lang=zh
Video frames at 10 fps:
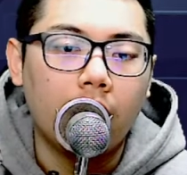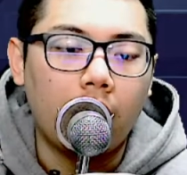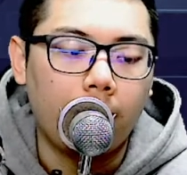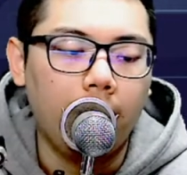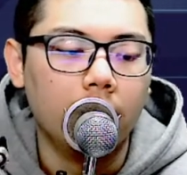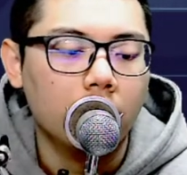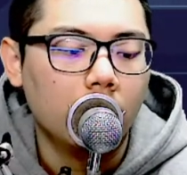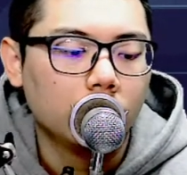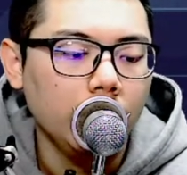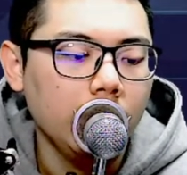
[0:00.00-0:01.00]
好不好？
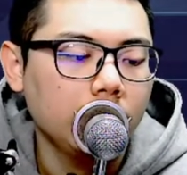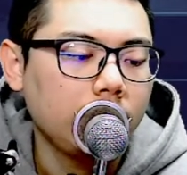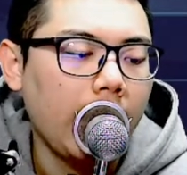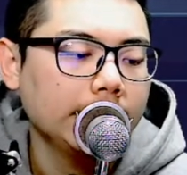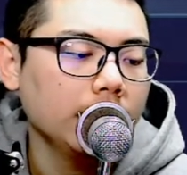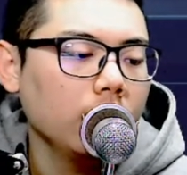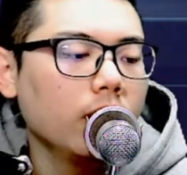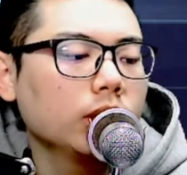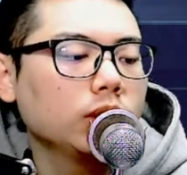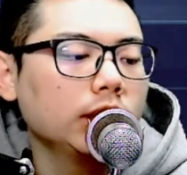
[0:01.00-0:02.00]
所以大家今天功
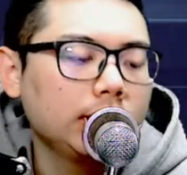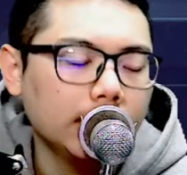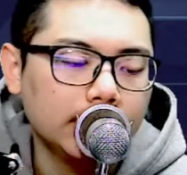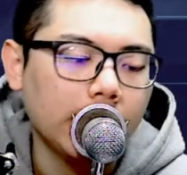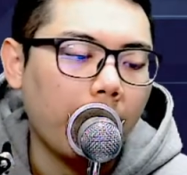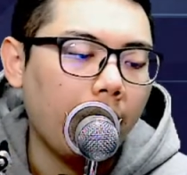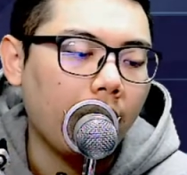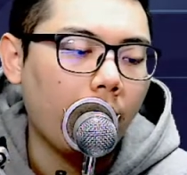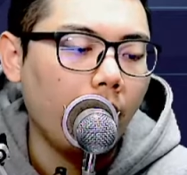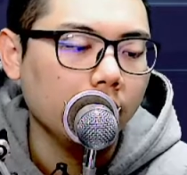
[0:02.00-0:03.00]
课做这这几档吧，
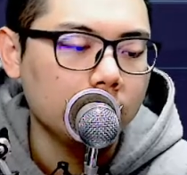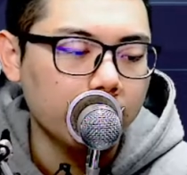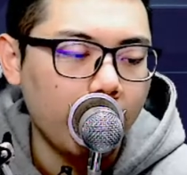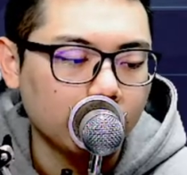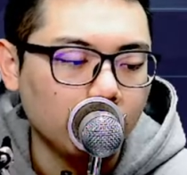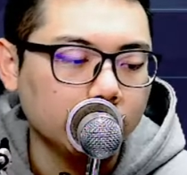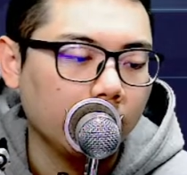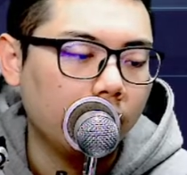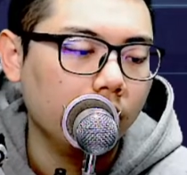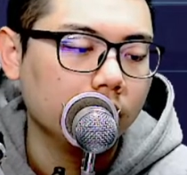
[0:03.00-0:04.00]
好不好？一七零八东
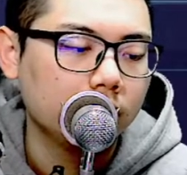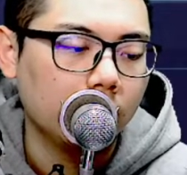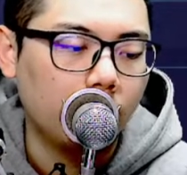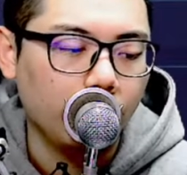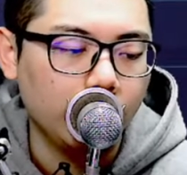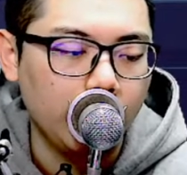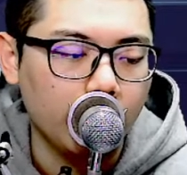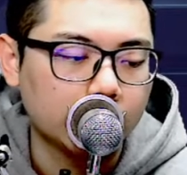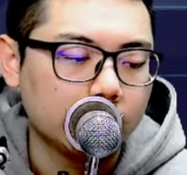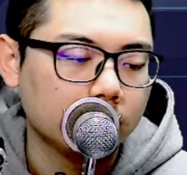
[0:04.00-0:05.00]
简，二六零七的荣誉，一
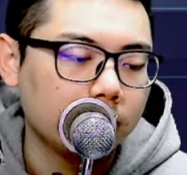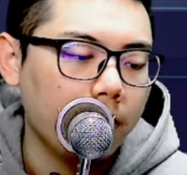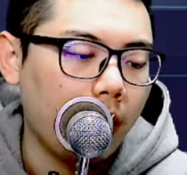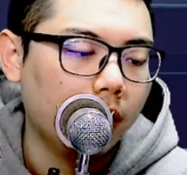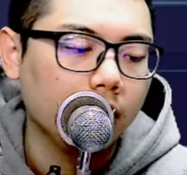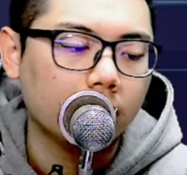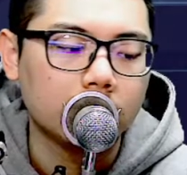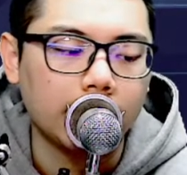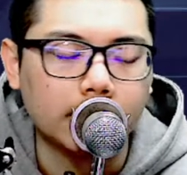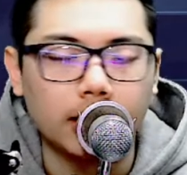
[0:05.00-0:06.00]
六零四的森宝，二零二
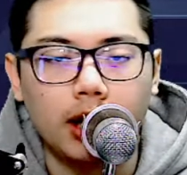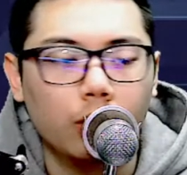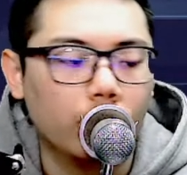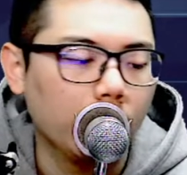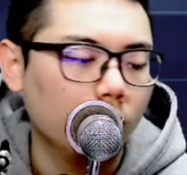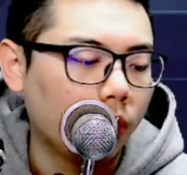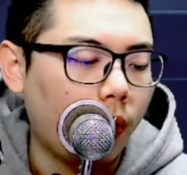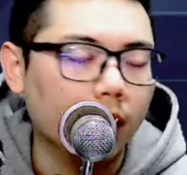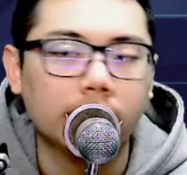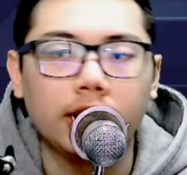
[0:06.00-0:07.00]
七的大神钢，五零一五的
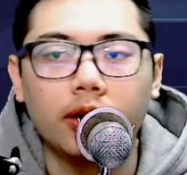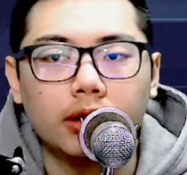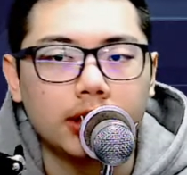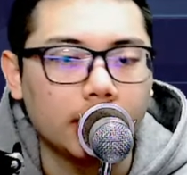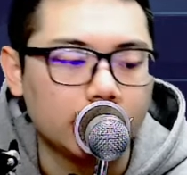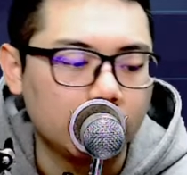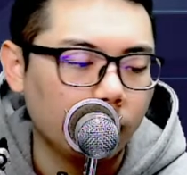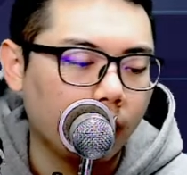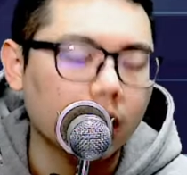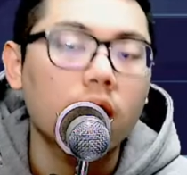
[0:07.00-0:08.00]
华西，六二三一的细
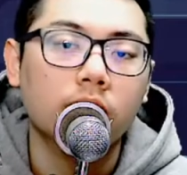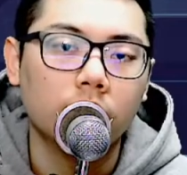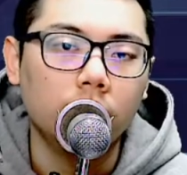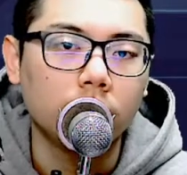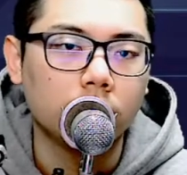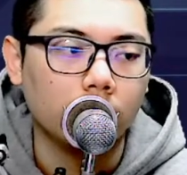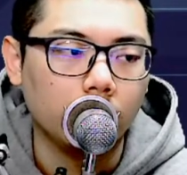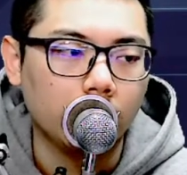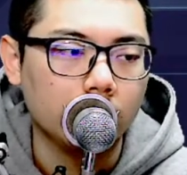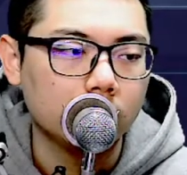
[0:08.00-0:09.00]
维跟九九
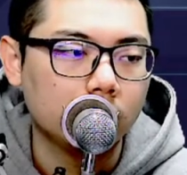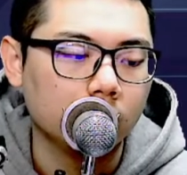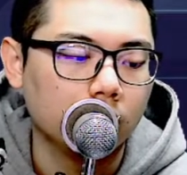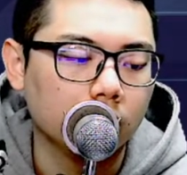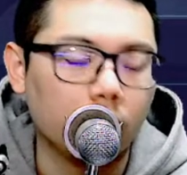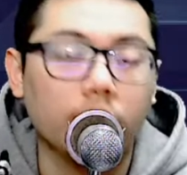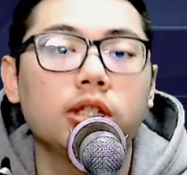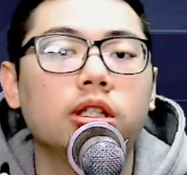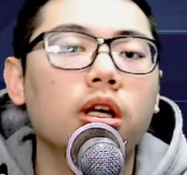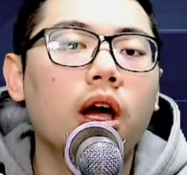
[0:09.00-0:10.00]
零七的统一
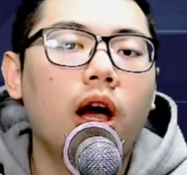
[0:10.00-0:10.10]
石。